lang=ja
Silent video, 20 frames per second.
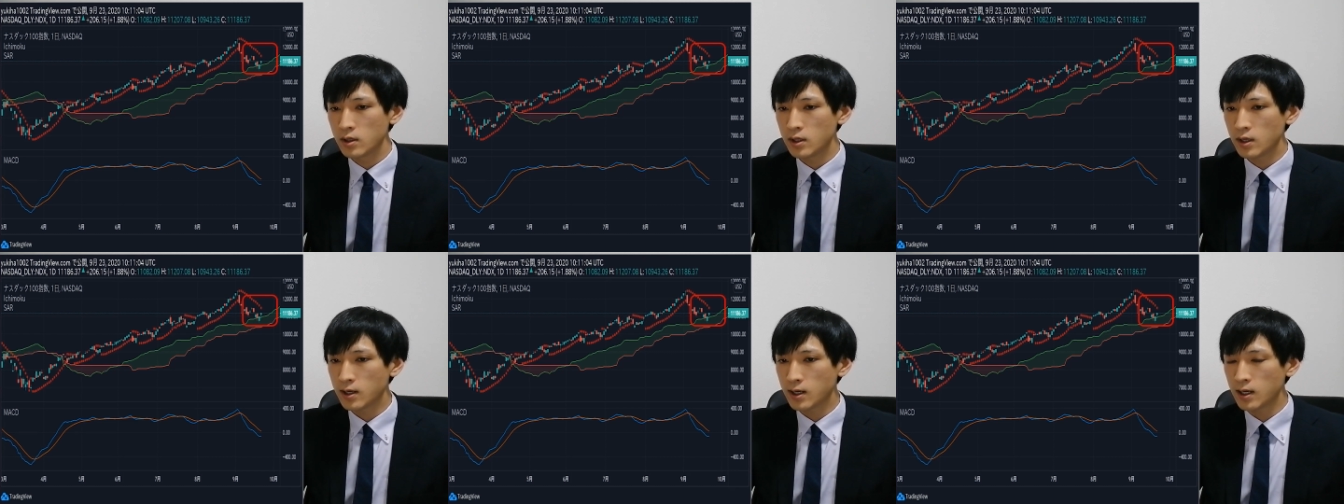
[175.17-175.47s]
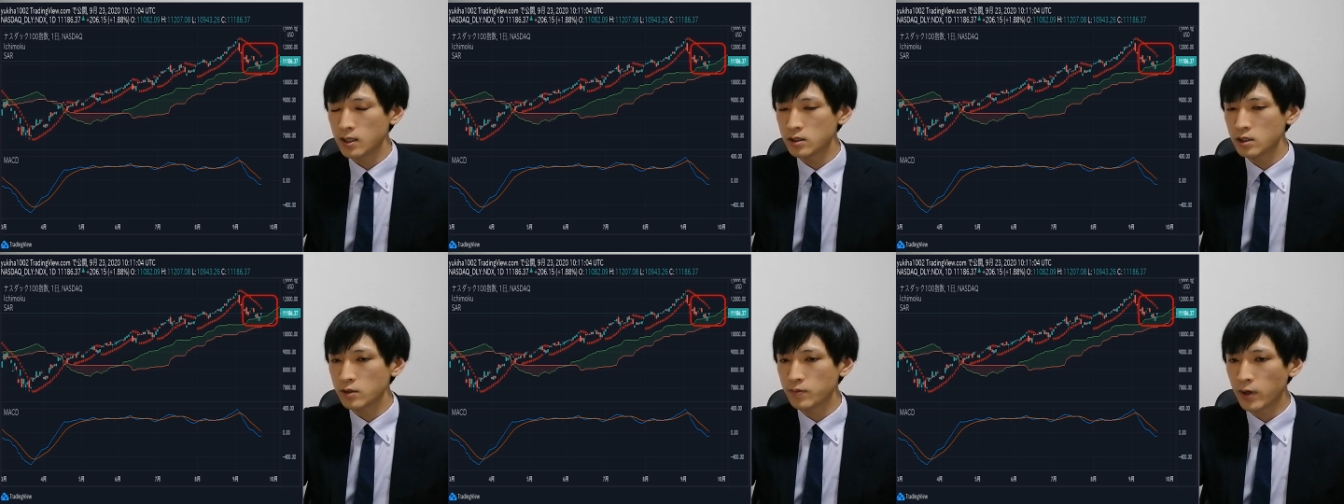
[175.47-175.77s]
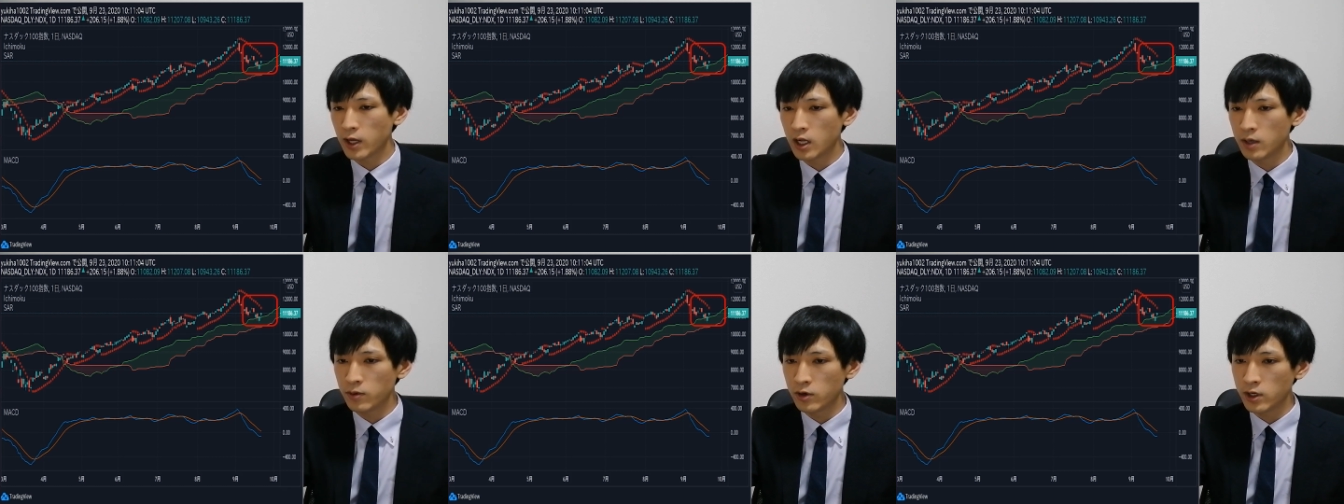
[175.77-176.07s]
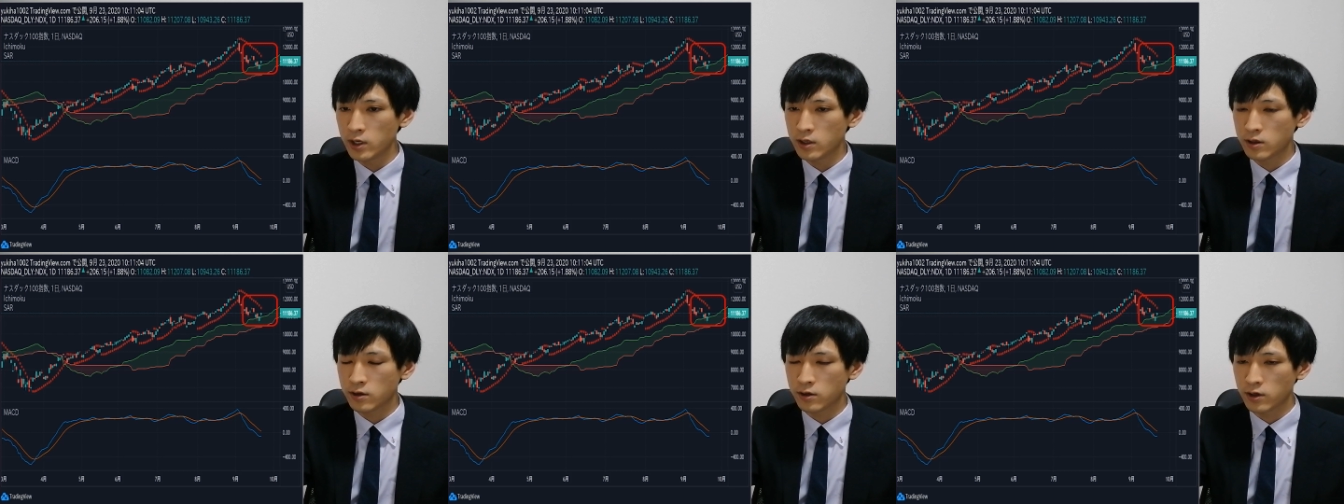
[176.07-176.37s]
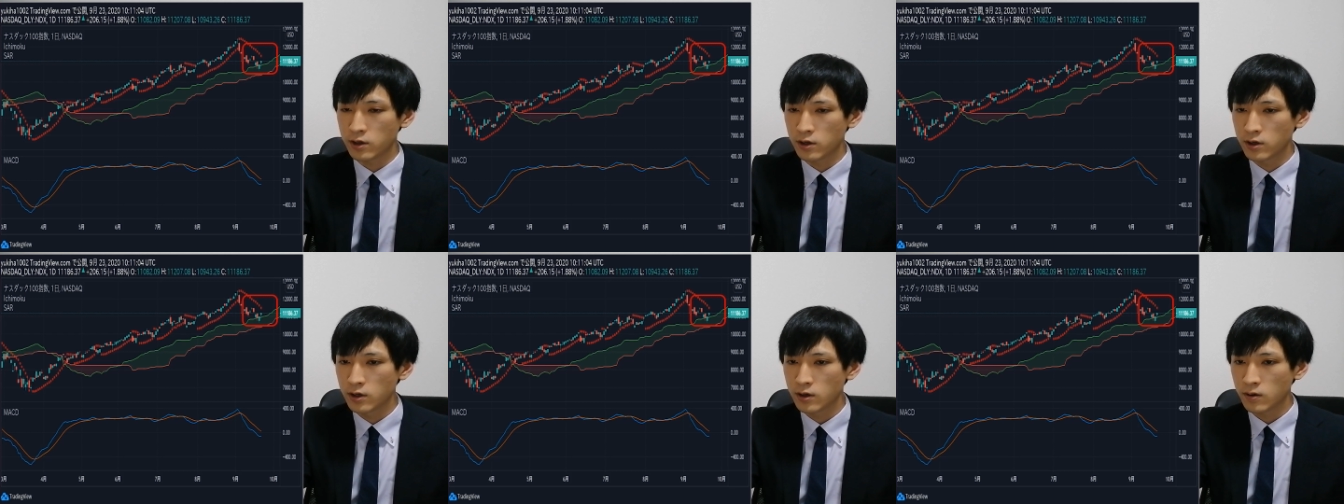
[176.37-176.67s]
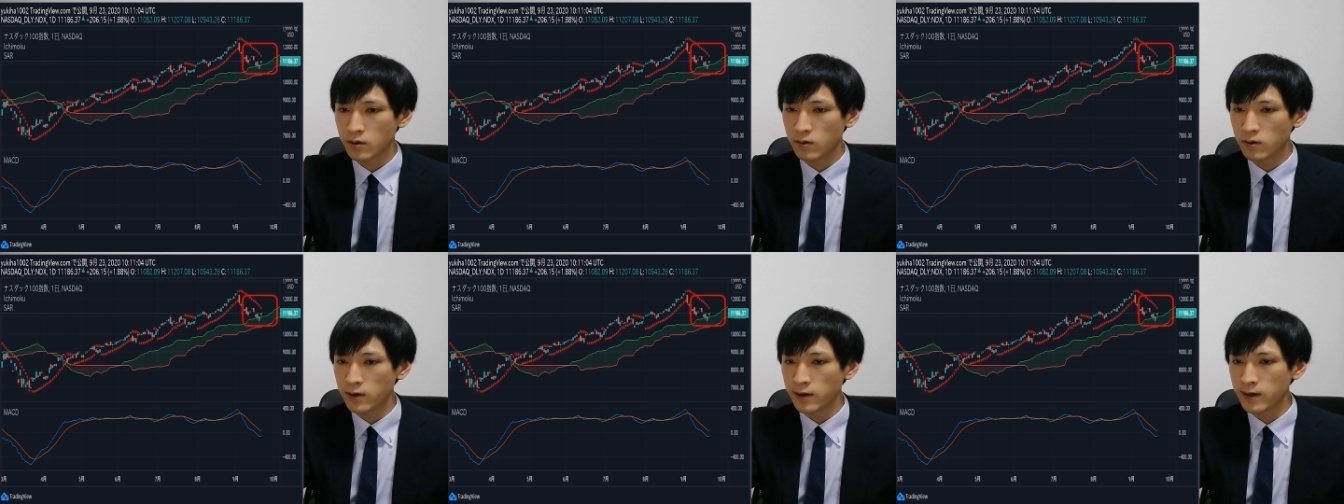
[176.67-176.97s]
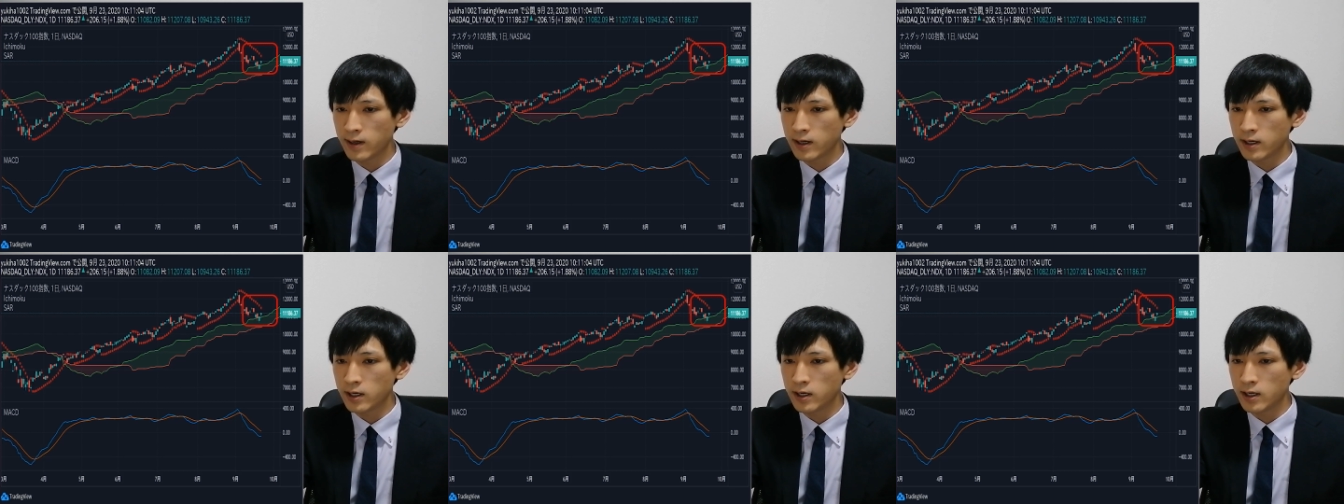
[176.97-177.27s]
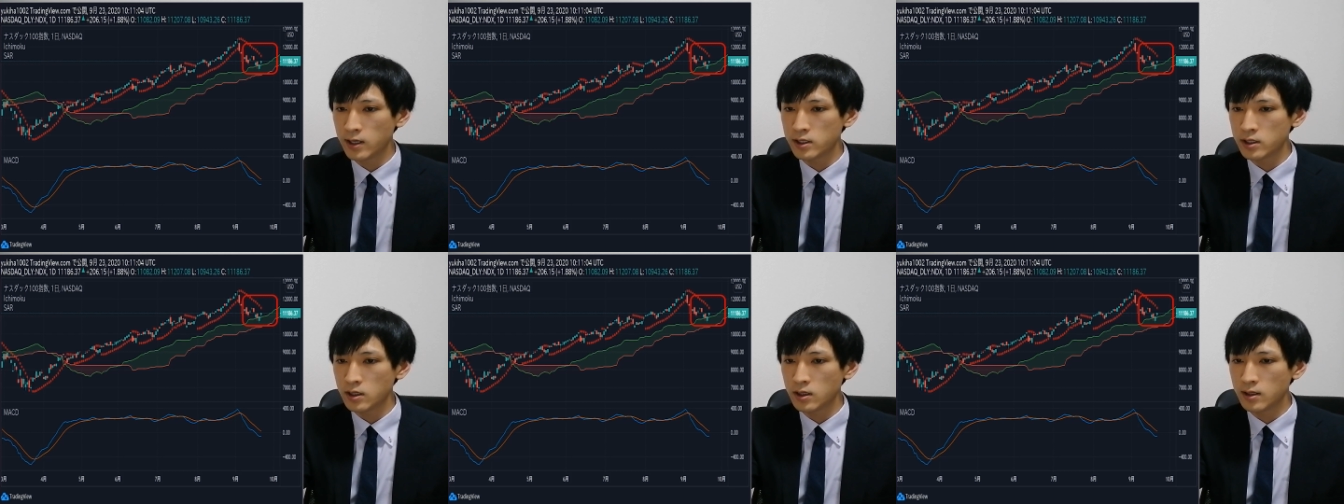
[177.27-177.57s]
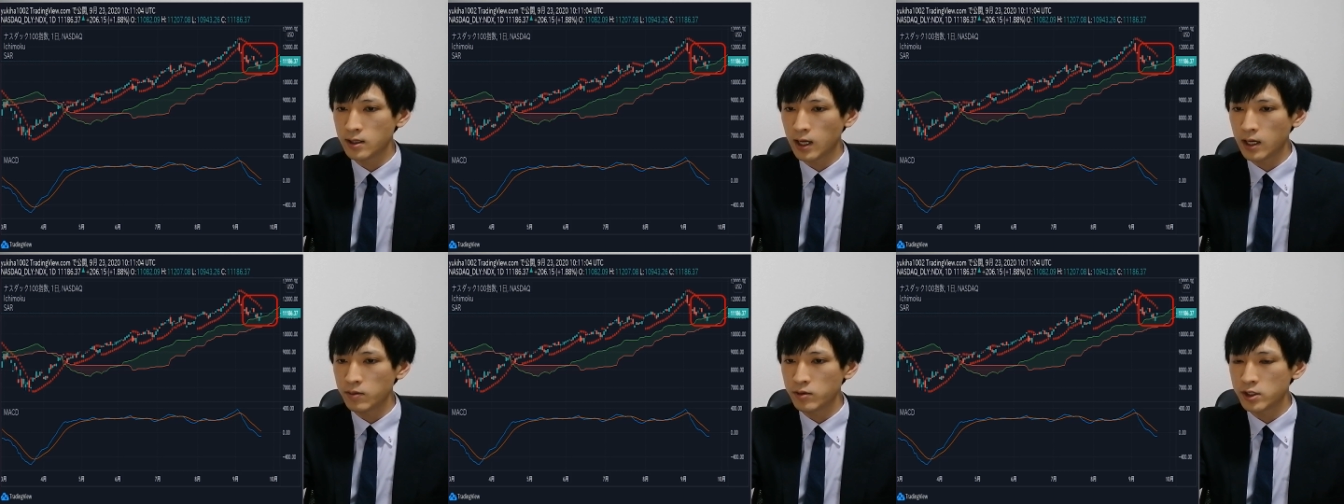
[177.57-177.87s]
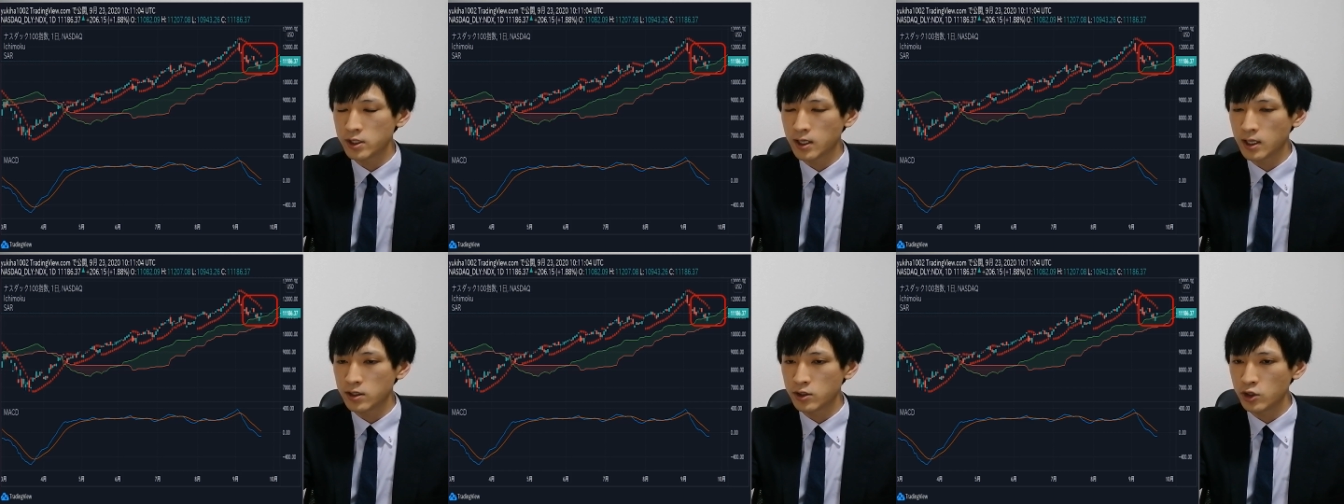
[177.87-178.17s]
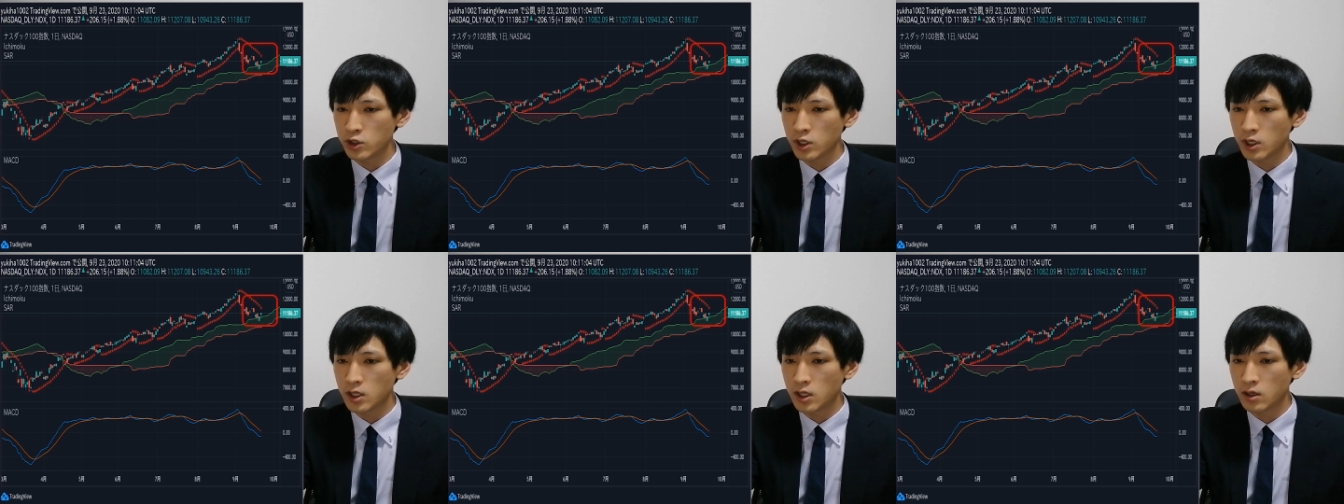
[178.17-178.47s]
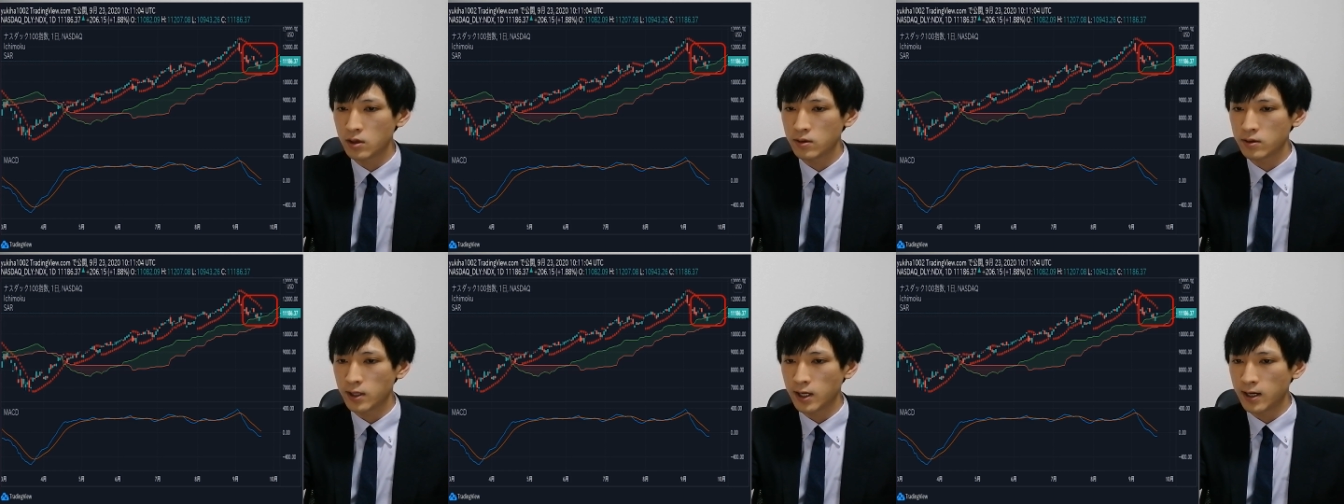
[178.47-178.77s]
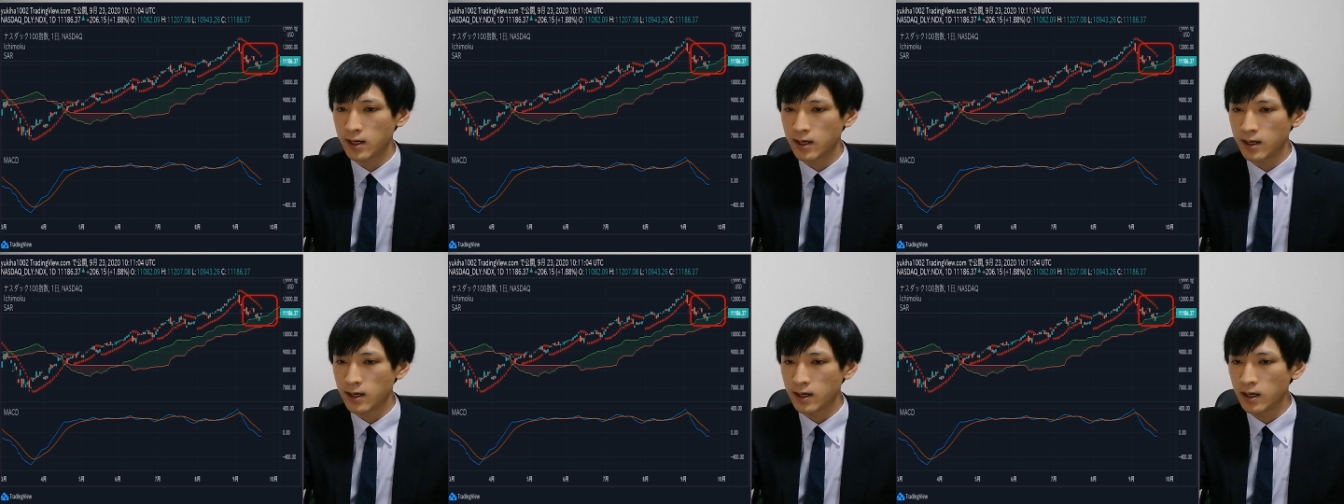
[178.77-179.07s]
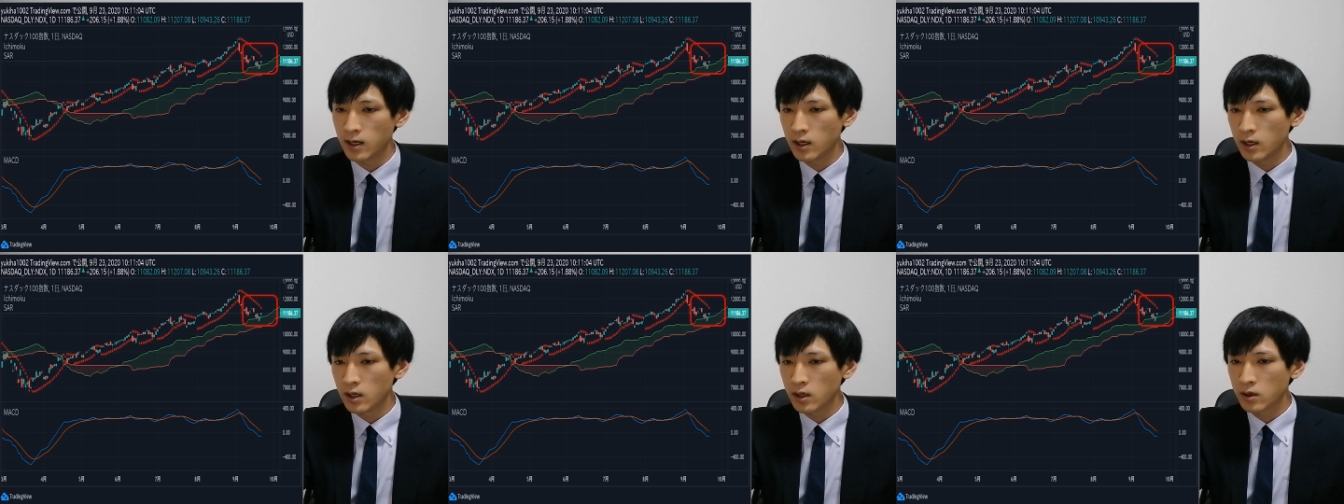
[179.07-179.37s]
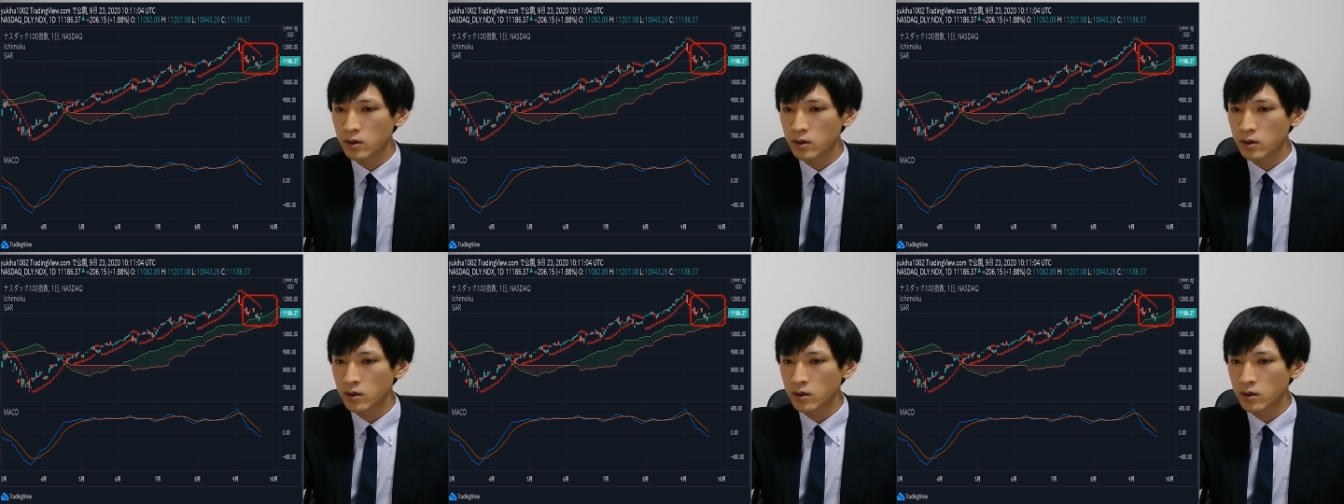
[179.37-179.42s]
で、かつパラボリック、これが日足にだいぶ近づいてきているので、